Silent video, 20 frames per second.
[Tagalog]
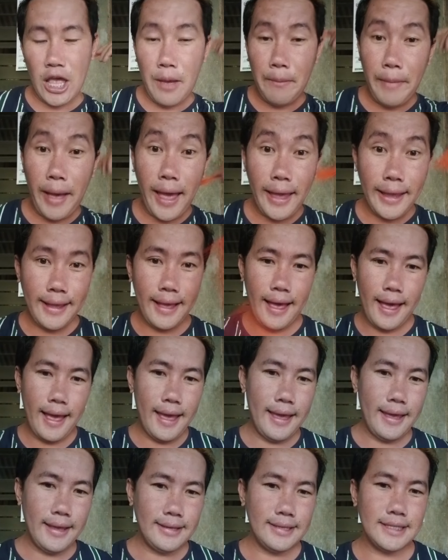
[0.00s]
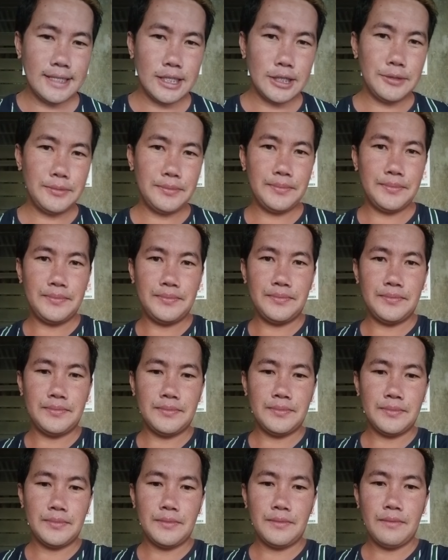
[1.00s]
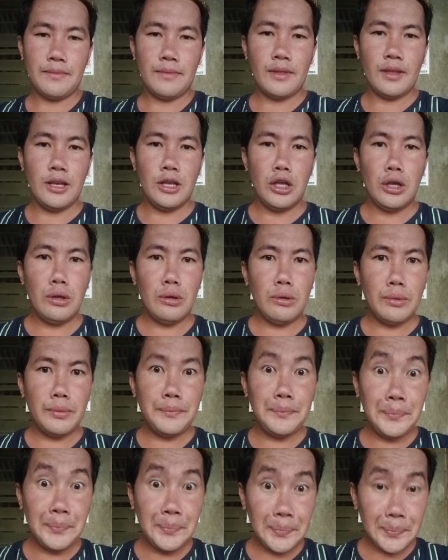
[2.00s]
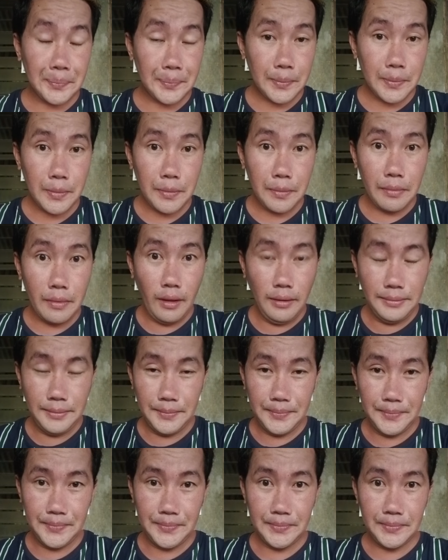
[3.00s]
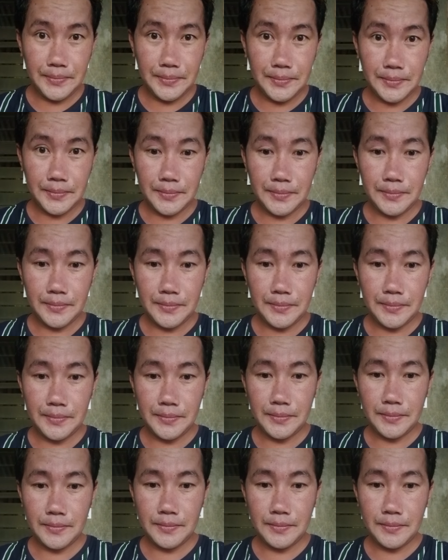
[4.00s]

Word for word: Bye guys! Um, um, um, mm, mm. mm,